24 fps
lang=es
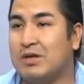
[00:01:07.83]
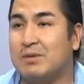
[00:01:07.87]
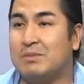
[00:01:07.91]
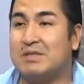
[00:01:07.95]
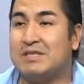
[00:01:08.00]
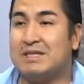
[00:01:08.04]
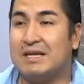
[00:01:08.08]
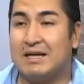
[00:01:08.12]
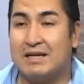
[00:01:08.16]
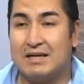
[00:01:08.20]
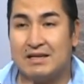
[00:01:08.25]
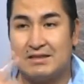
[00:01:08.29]
Que me
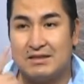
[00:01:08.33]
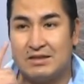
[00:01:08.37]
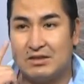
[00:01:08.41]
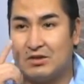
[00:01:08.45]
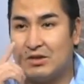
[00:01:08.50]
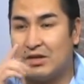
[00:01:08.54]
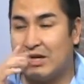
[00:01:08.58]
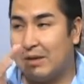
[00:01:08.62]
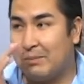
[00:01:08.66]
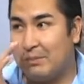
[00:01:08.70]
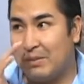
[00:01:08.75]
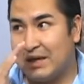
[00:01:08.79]
está
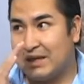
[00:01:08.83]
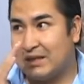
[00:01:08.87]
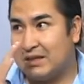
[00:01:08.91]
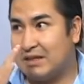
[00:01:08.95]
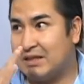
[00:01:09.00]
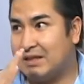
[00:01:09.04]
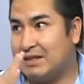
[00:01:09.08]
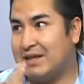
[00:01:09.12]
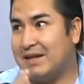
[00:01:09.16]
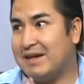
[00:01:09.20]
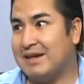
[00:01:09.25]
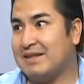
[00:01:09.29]
creciendo en la parte
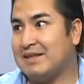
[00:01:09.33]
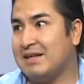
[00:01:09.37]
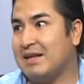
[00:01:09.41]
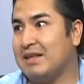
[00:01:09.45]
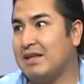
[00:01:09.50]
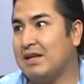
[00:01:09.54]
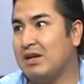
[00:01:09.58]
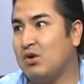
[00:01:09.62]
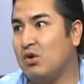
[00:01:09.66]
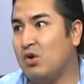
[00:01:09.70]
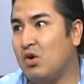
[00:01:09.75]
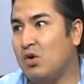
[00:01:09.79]
interna
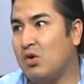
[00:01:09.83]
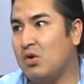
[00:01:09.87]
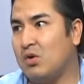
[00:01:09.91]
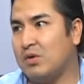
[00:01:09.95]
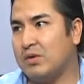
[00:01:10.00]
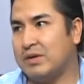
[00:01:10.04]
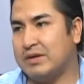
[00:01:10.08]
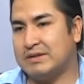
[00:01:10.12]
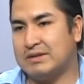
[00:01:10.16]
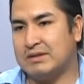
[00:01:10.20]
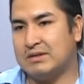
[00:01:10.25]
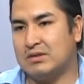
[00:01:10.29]
del ojo,
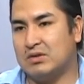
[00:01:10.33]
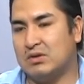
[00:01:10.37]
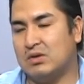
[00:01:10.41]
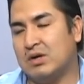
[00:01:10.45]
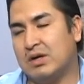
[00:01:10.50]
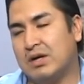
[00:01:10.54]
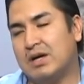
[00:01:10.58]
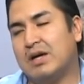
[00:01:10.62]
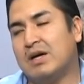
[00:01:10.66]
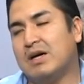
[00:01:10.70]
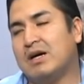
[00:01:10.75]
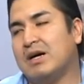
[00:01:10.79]
dicen, ¿no?
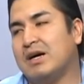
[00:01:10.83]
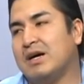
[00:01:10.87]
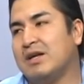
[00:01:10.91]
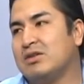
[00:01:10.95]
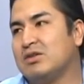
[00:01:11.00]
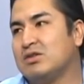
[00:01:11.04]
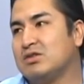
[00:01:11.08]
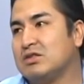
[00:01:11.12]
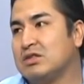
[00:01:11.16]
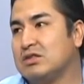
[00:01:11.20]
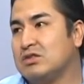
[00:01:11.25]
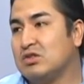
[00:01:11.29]

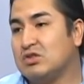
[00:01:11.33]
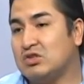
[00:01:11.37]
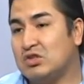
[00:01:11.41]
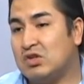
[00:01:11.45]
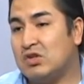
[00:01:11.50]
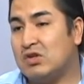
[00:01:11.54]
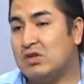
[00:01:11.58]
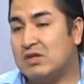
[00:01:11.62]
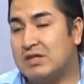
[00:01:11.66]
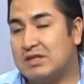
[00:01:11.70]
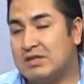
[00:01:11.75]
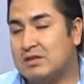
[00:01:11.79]
Entonces
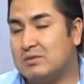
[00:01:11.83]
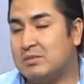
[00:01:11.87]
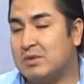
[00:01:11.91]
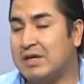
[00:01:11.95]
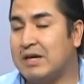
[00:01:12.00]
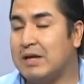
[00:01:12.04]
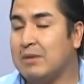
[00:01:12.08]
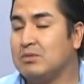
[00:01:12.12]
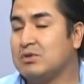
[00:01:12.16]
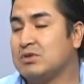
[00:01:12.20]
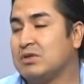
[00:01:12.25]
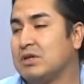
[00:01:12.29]
nosotros les
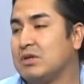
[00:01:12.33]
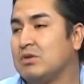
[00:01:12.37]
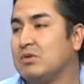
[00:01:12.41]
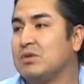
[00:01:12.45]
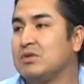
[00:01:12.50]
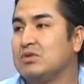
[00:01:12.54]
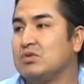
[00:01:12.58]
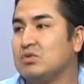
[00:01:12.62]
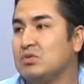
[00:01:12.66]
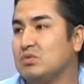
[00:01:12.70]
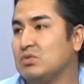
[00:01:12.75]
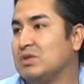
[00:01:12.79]
explicamos que no
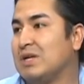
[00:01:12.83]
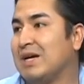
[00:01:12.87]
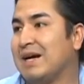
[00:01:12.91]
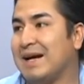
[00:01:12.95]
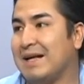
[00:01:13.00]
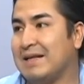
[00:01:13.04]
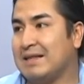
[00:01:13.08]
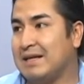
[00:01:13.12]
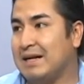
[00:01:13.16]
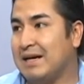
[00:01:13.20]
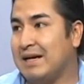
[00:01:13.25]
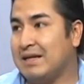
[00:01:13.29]
es una
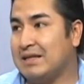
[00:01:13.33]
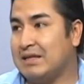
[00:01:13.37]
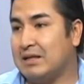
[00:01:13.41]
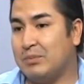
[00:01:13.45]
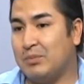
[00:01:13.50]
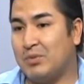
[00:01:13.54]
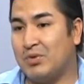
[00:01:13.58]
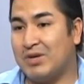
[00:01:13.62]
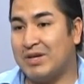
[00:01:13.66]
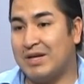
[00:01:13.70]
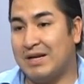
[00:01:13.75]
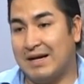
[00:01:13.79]
catarata,
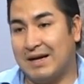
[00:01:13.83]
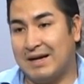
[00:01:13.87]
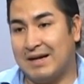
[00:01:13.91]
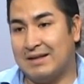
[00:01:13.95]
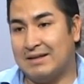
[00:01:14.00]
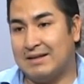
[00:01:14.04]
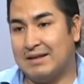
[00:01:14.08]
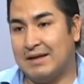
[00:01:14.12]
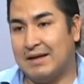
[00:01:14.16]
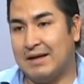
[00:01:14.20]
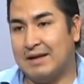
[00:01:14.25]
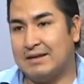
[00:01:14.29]
porque la
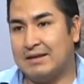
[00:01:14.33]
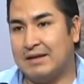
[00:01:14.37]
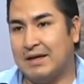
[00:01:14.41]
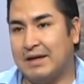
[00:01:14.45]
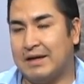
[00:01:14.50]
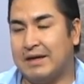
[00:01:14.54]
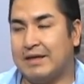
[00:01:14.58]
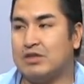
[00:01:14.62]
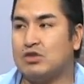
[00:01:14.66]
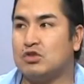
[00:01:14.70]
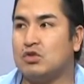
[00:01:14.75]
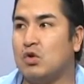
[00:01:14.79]
catarata
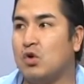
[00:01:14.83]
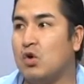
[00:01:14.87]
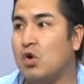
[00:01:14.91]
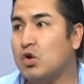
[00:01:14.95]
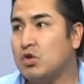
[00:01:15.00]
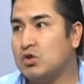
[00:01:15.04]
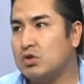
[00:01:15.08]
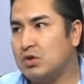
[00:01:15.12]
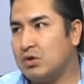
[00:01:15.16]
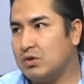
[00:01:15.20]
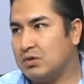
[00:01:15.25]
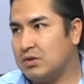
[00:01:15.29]
es
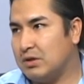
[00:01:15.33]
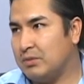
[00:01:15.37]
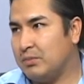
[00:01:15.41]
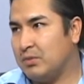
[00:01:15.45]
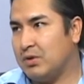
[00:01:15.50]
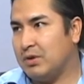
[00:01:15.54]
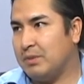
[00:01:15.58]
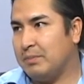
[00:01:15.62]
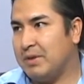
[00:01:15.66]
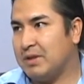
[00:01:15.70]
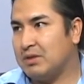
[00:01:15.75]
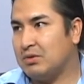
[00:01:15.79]
otro
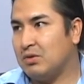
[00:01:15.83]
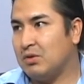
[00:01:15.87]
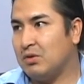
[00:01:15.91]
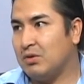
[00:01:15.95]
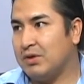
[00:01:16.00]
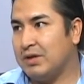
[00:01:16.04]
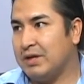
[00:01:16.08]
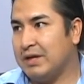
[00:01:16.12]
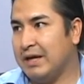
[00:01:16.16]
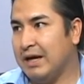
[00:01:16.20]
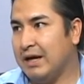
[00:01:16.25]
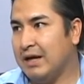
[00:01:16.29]
tipo de
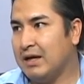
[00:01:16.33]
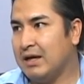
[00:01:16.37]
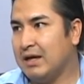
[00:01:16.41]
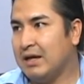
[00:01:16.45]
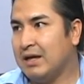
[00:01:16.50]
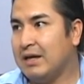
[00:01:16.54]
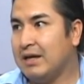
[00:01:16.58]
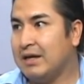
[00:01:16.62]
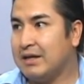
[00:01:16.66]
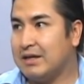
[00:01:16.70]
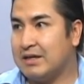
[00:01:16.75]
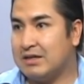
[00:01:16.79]
patología,
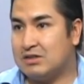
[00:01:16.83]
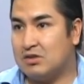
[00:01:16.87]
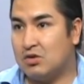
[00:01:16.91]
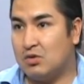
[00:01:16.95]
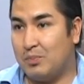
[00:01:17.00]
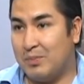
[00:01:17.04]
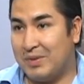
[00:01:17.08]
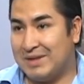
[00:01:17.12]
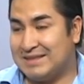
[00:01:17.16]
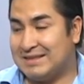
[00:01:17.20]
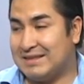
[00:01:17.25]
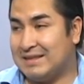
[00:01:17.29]
que es la
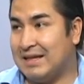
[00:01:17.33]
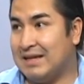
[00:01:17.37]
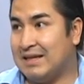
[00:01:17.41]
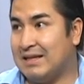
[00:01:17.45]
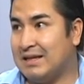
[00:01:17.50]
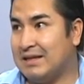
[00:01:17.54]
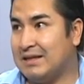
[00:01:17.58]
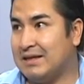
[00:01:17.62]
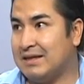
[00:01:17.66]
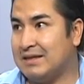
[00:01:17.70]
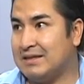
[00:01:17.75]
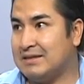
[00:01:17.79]
opacidad
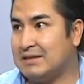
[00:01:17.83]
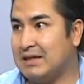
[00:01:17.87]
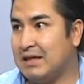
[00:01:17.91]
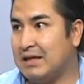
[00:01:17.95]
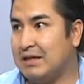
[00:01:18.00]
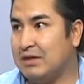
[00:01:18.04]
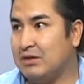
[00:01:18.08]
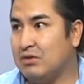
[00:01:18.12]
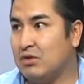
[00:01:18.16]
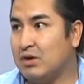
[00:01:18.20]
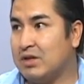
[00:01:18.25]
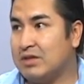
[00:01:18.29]
del
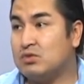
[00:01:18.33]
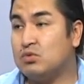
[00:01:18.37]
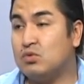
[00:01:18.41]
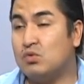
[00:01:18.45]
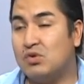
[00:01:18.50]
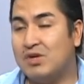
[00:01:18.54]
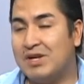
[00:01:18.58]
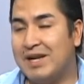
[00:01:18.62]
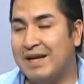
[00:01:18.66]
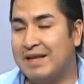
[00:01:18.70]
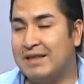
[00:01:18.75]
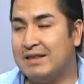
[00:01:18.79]
cristalino, que es
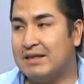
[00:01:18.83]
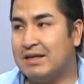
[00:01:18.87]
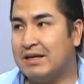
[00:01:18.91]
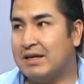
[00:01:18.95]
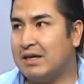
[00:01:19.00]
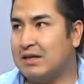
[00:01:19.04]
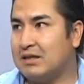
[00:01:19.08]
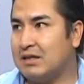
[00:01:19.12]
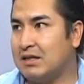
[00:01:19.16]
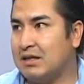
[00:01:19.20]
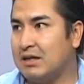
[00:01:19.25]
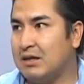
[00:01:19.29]
un lente
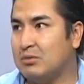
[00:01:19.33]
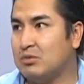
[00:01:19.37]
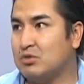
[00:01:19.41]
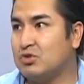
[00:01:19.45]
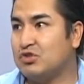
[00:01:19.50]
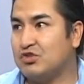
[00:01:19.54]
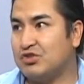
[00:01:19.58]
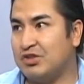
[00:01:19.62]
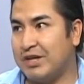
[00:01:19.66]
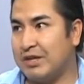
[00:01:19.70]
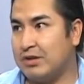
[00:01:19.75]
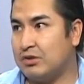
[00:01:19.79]
que
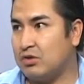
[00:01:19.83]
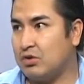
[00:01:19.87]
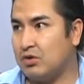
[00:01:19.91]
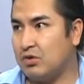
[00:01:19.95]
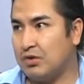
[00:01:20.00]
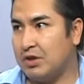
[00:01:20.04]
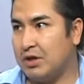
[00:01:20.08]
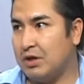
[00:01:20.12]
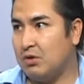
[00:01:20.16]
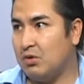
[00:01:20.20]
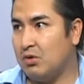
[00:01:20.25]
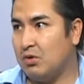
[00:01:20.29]
tenemos dentro
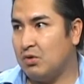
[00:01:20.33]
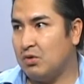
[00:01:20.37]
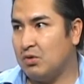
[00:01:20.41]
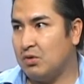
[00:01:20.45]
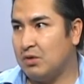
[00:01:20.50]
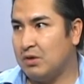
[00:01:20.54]
del ojo.